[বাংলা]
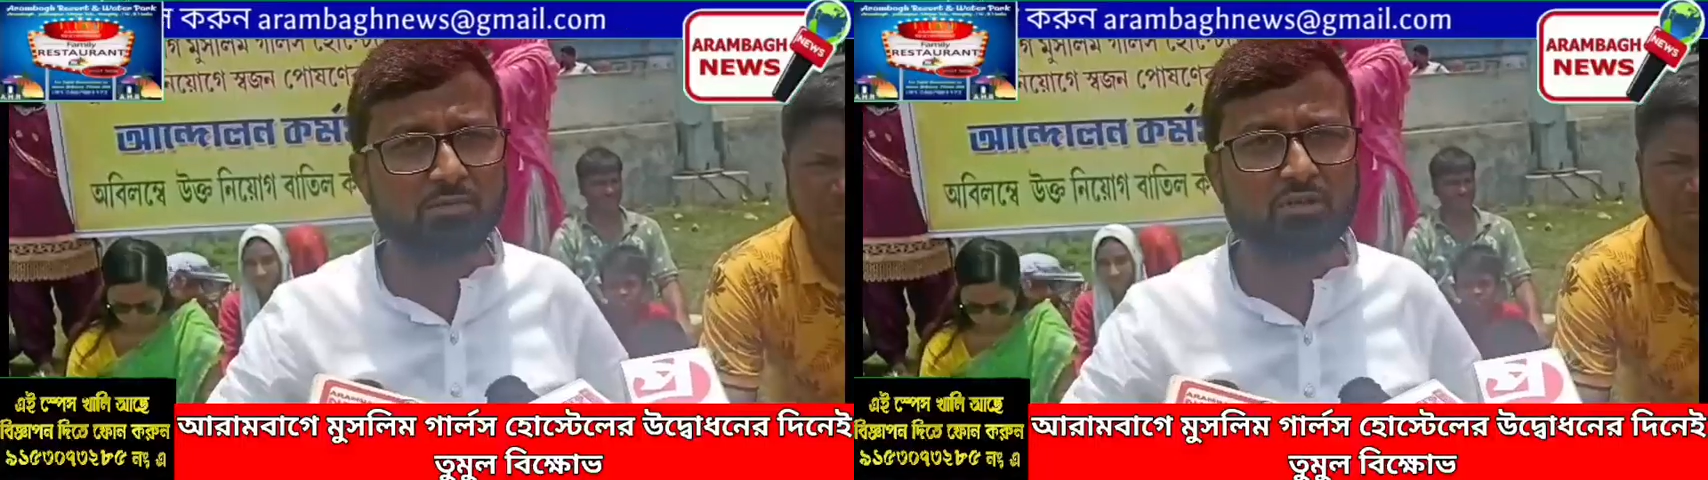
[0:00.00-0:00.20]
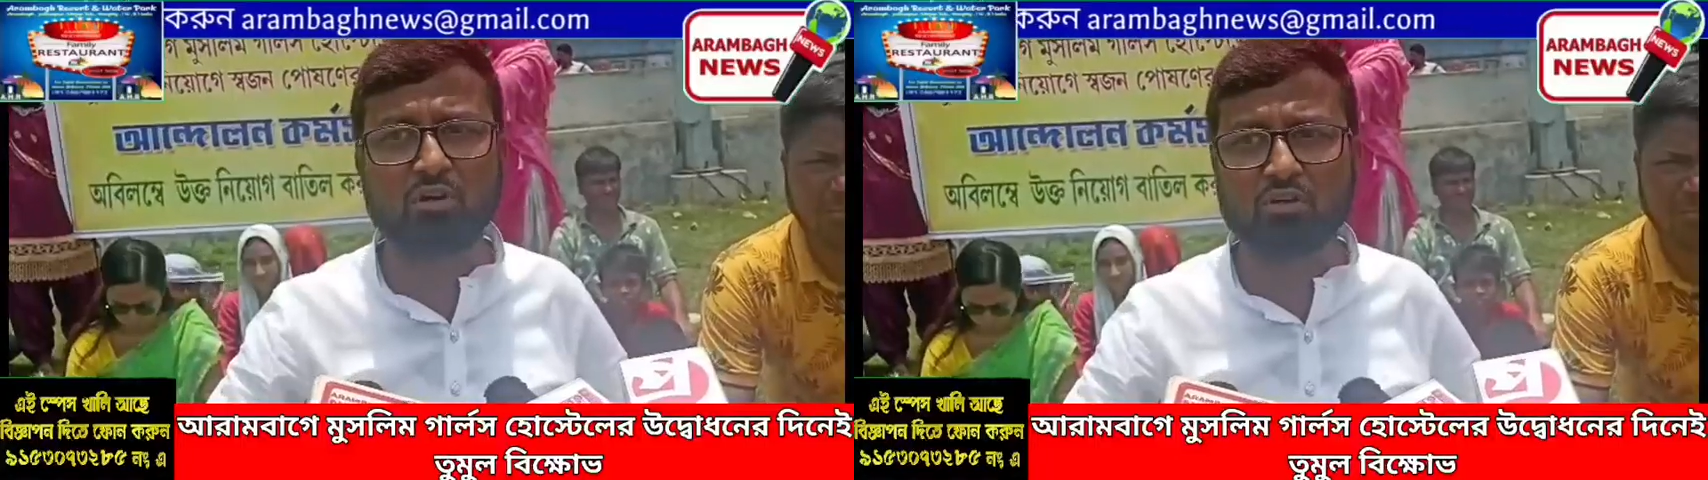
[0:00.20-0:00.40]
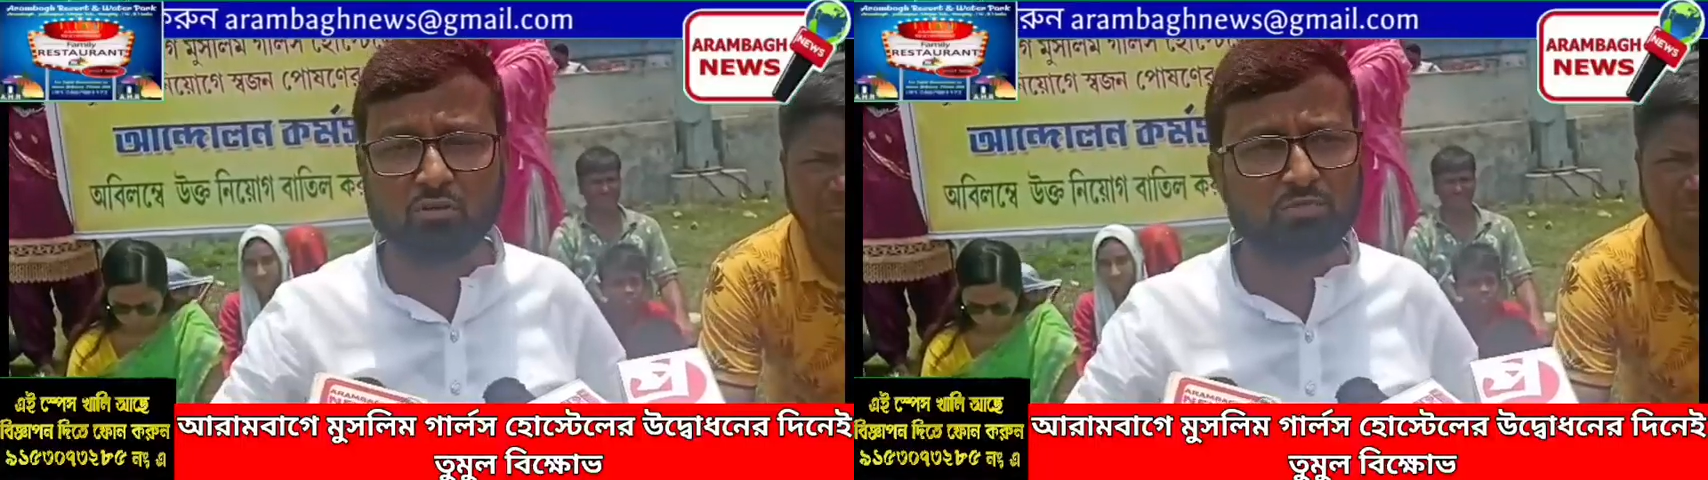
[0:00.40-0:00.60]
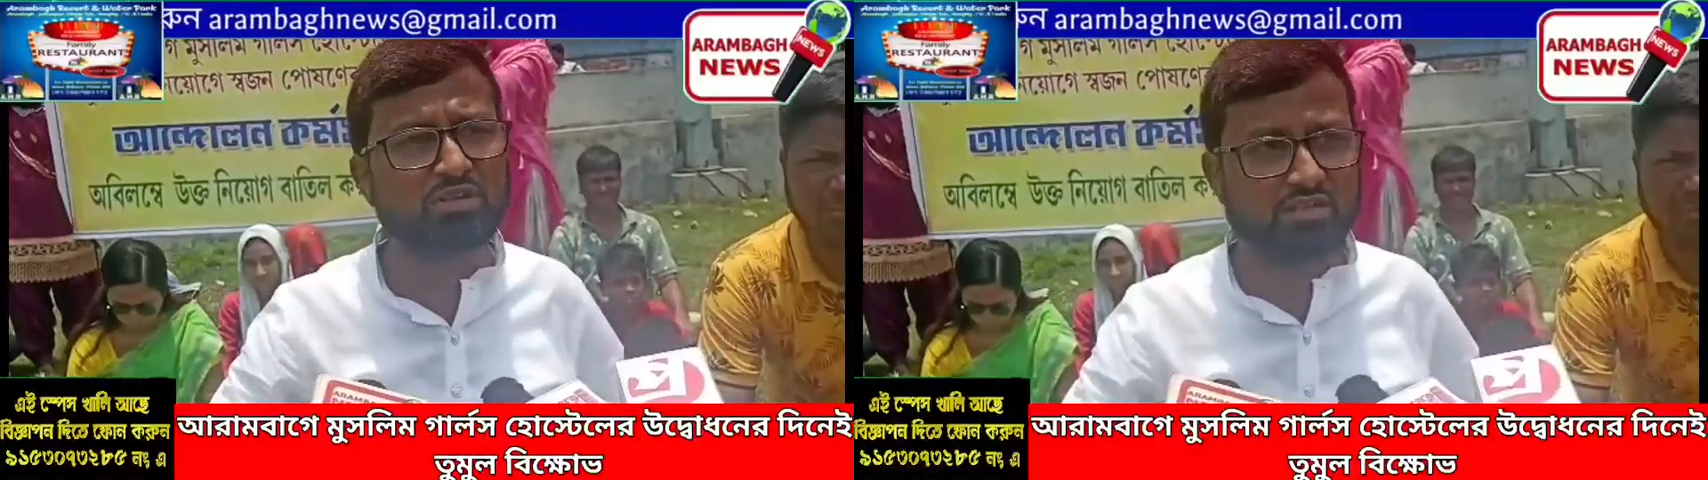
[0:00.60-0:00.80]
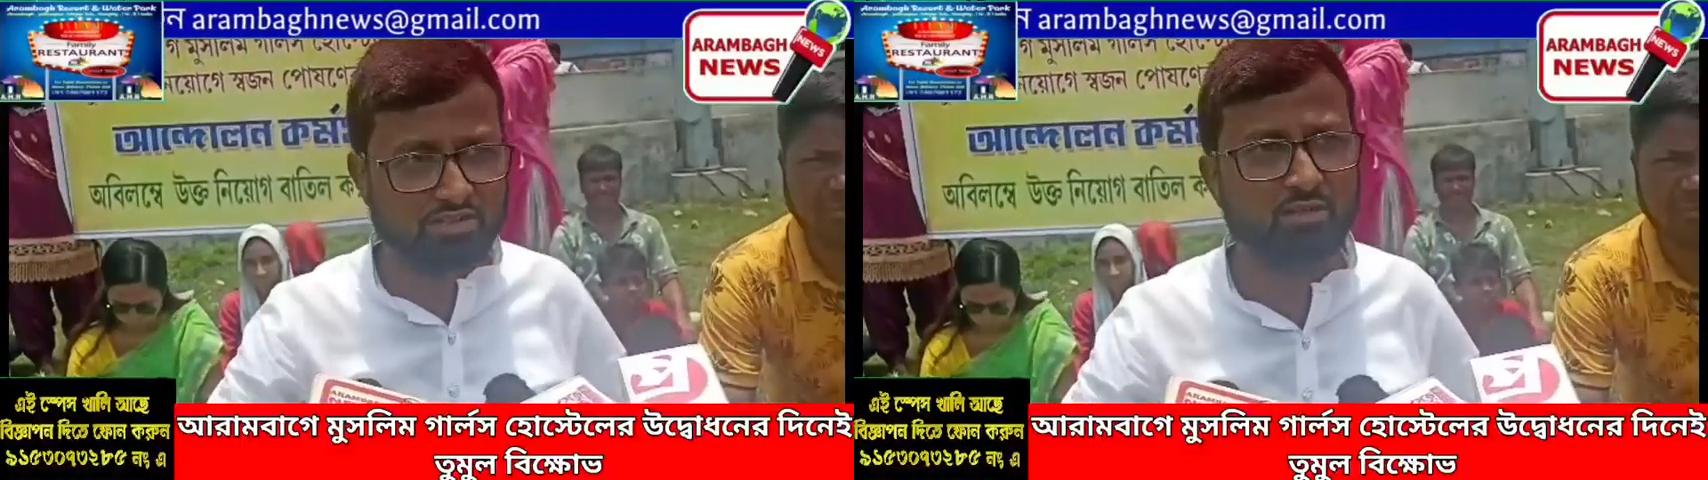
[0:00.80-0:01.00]
সাহেবের ওয়াক অফ
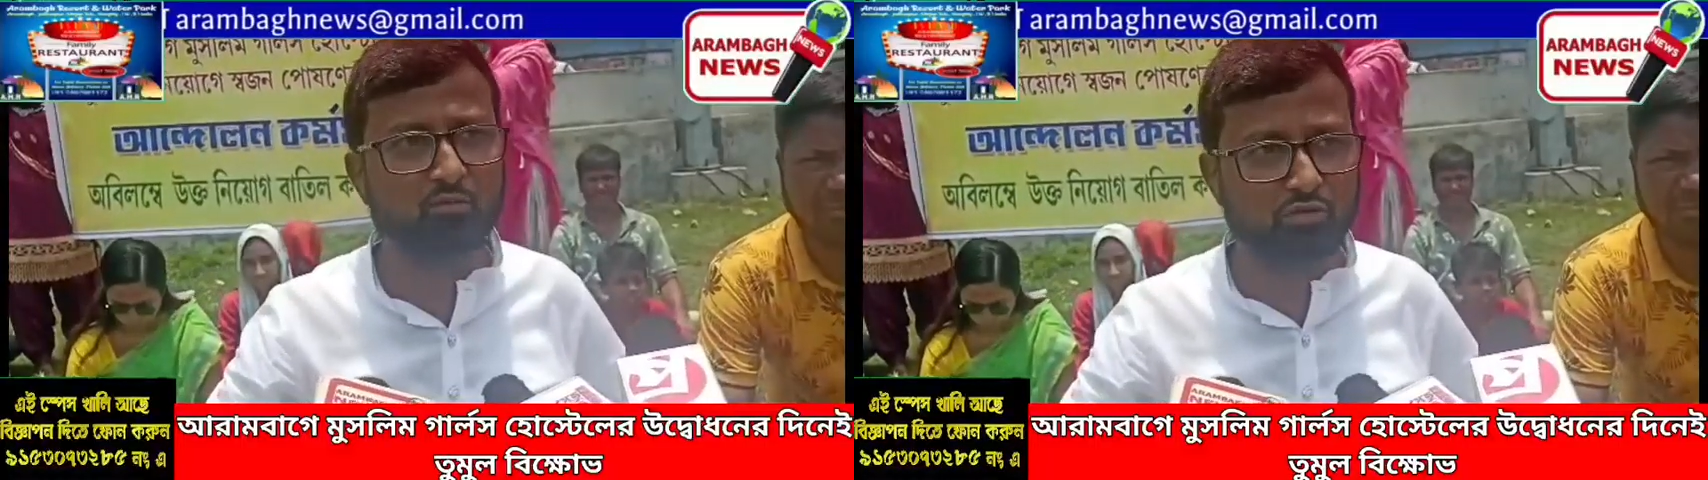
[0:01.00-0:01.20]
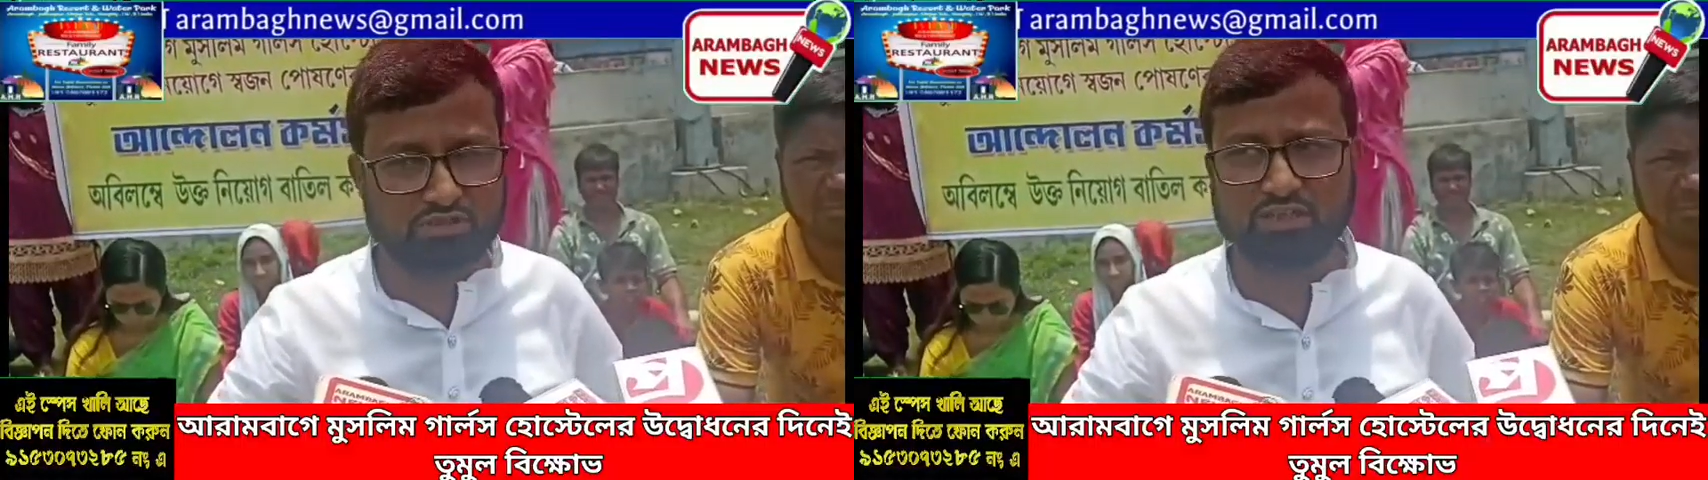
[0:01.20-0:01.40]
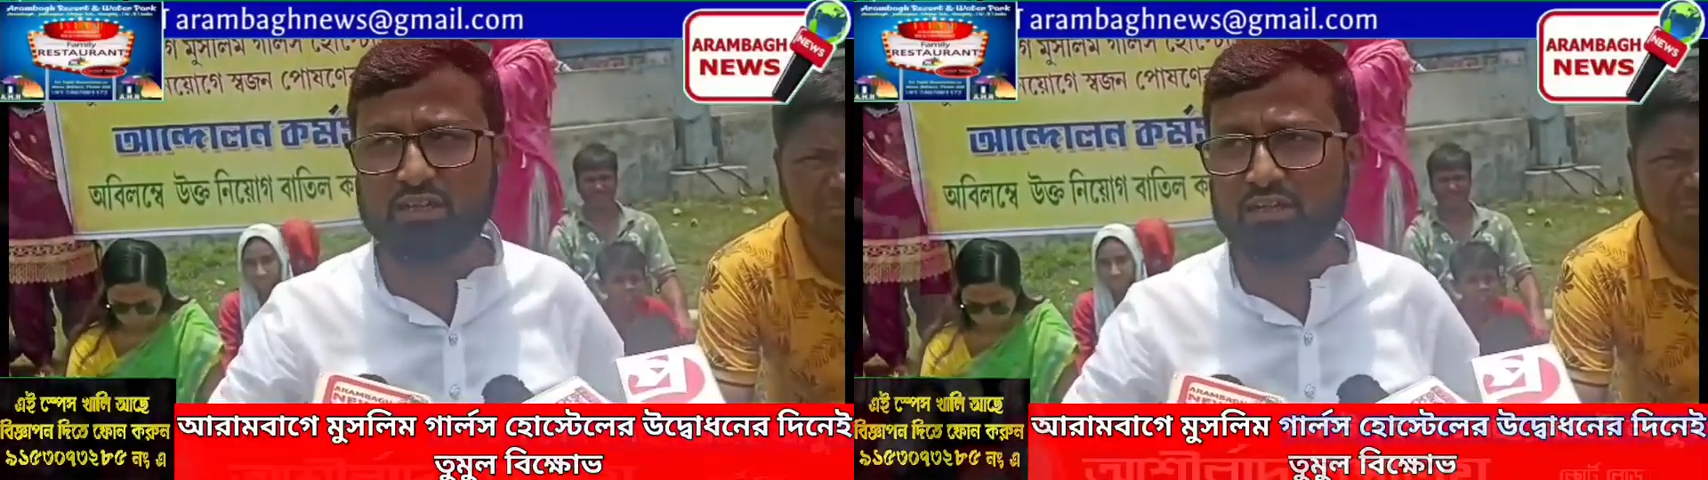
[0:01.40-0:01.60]
স্টেটের মধ্যে